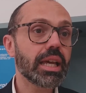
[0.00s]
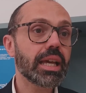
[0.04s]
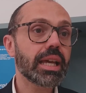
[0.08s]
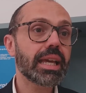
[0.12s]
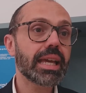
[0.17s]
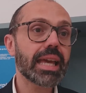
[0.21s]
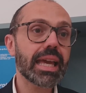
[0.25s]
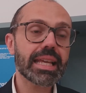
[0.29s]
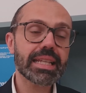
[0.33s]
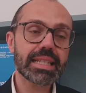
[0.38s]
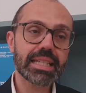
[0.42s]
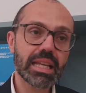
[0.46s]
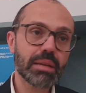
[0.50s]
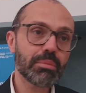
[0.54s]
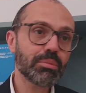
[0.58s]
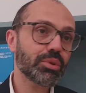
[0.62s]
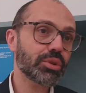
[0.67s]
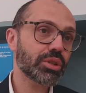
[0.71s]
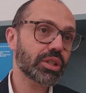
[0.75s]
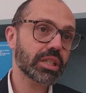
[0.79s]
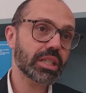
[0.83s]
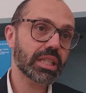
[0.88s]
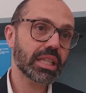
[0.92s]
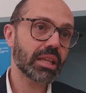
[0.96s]
che è sempre un
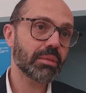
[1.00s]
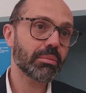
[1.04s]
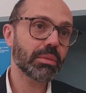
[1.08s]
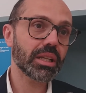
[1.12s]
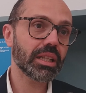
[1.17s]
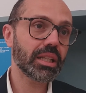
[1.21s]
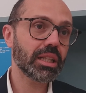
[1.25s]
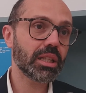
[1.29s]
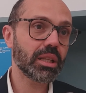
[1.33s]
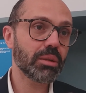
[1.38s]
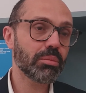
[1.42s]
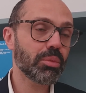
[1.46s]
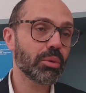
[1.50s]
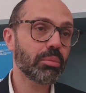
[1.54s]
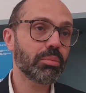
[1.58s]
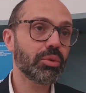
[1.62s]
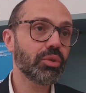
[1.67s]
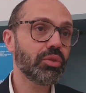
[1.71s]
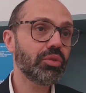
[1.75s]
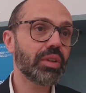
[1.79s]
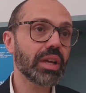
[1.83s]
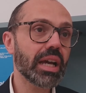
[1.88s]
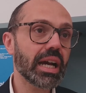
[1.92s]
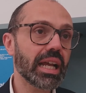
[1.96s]
sistema di tipo
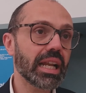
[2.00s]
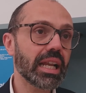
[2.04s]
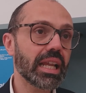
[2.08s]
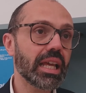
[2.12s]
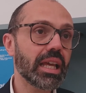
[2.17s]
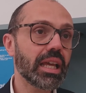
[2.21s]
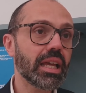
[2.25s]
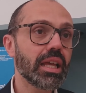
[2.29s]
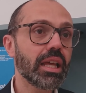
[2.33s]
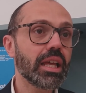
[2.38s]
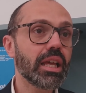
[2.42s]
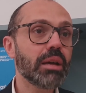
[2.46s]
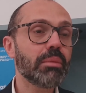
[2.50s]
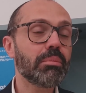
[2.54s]
pluviale,